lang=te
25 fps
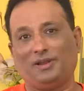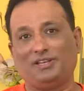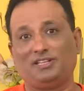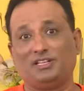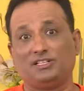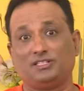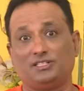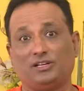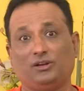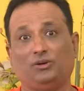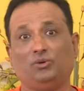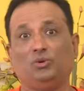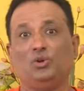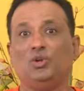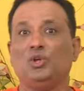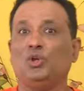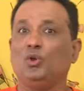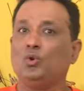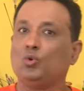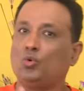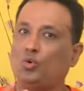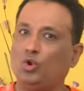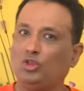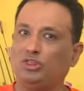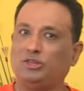పనిచేశాను
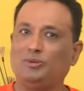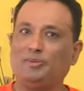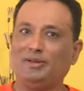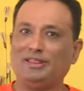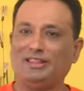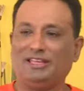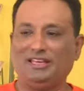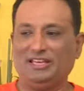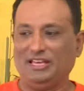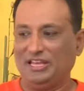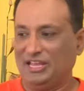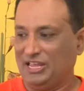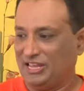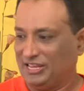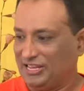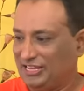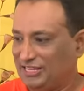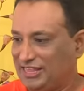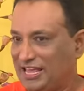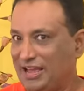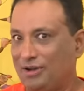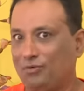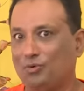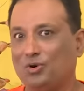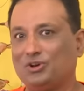కొంతమంది
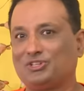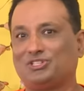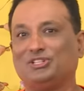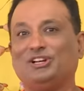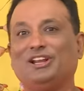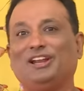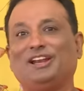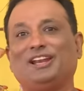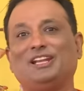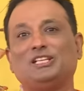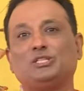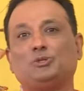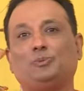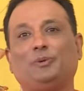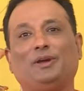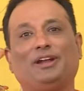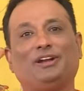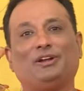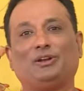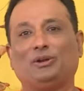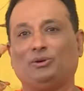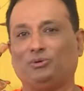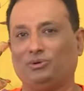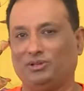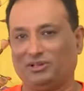ఇదే ఒరిజినల్ రెసిపీ
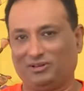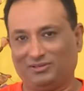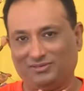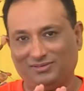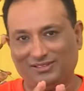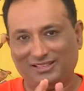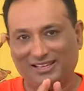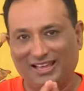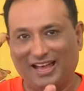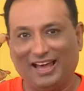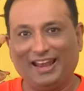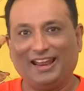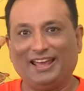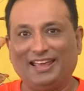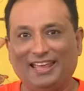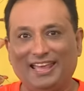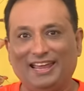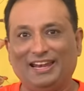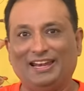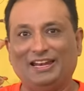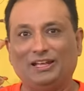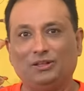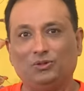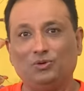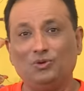అంటూ ఉంటారు అలా
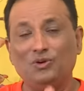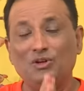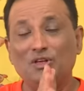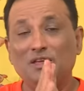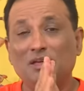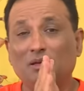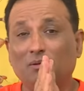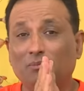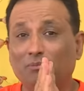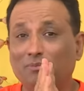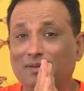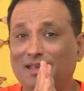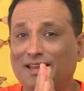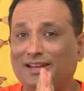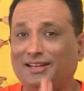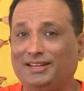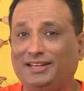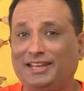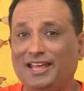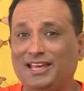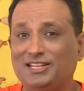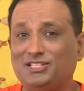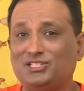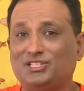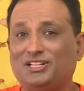ఏం లేదు మీ
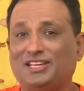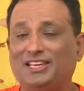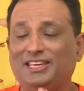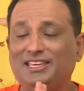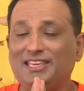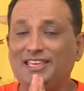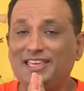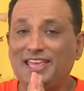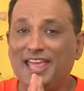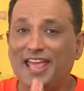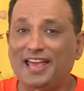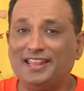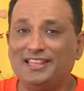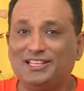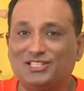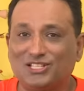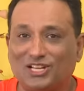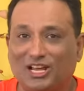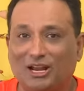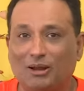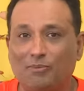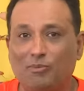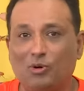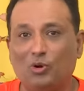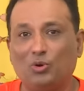టేస్ట్కి ఏది
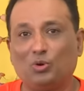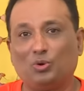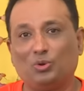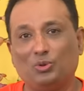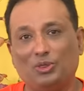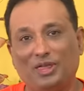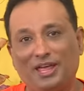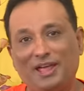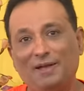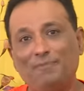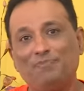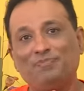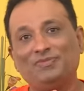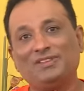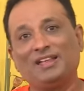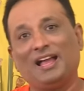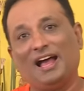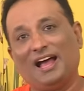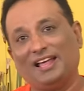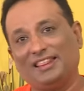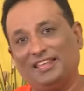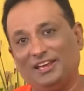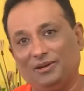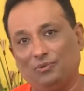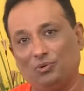చాలా బాగుంటుందే
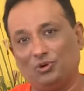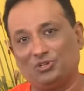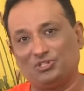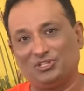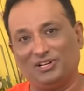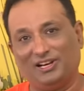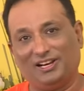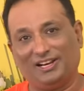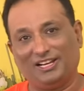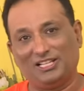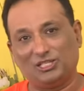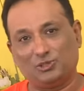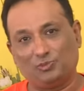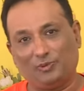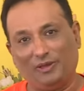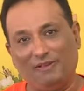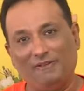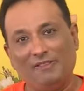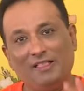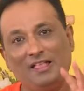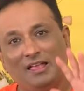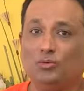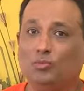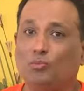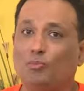అదే ఒరిజినల్ రెసిపీ
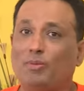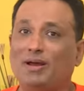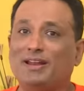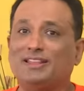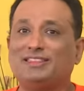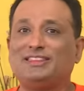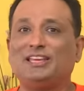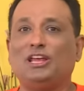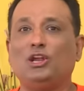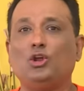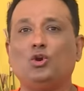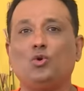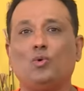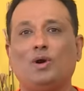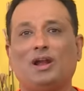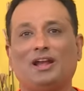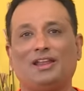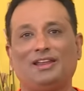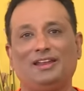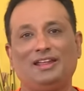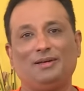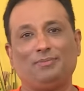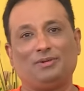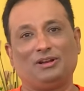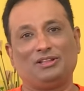మన తెలుగు
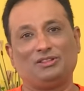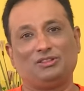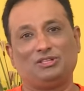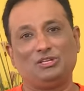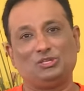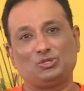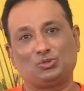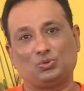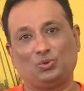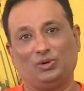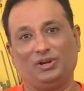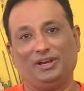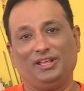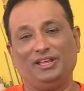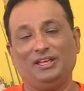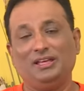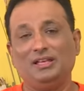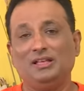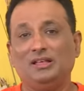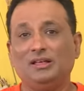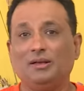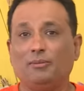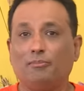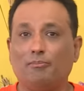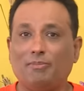వాళ్ళనే మనం తీసుకోండి
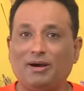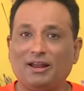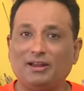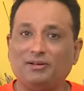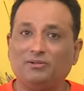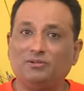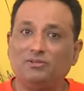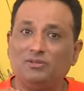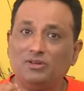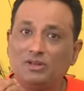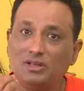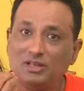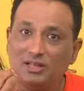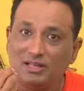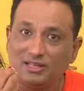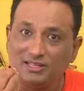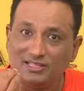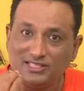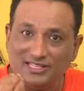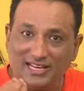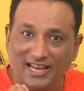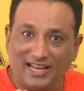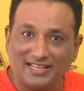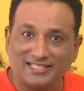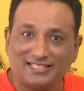మనం
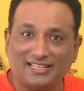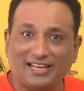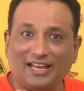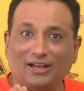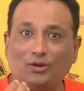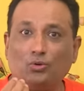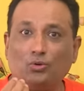చేసే